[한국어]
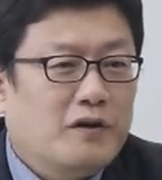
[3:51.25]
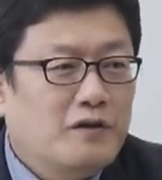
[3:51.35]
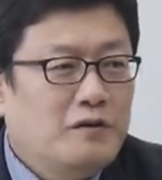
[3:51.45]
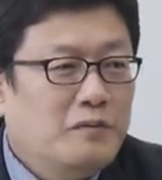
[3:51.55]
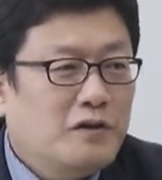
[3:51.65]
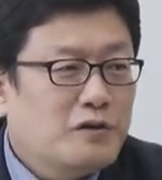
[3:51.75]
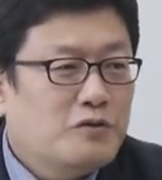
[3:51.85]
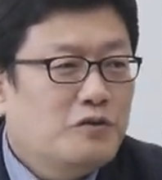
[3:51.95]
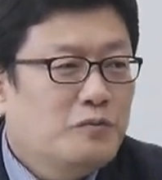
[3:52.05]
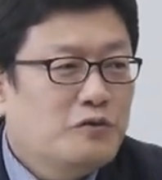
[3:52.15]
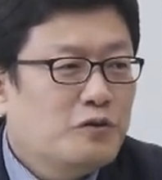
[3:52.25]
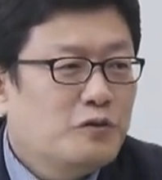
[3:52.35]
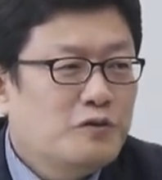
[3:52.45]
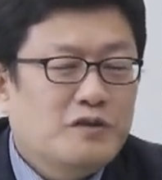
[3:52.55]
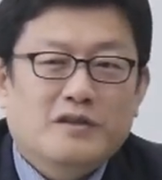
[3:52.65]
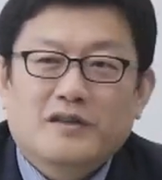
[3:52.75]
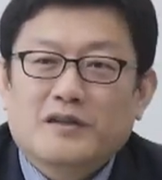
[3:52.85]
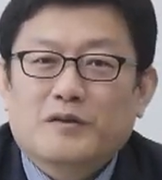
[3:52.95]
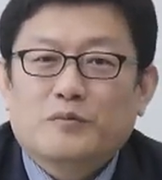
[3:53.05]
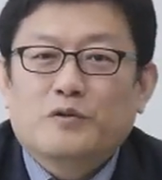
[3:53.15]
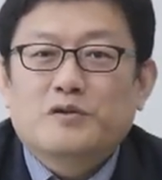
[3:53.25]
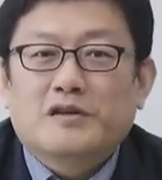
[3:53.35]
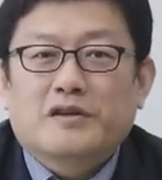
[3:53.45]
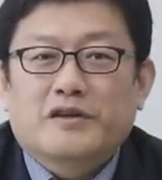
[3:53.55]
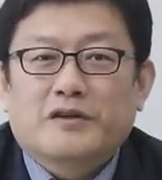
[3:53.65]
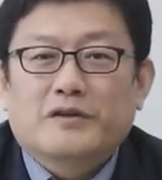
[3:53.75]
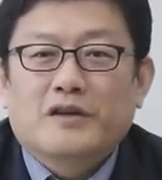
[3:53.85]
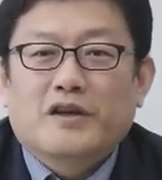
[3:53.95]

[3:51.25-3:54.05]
얼마나 조심스러운지 모르실 거예요.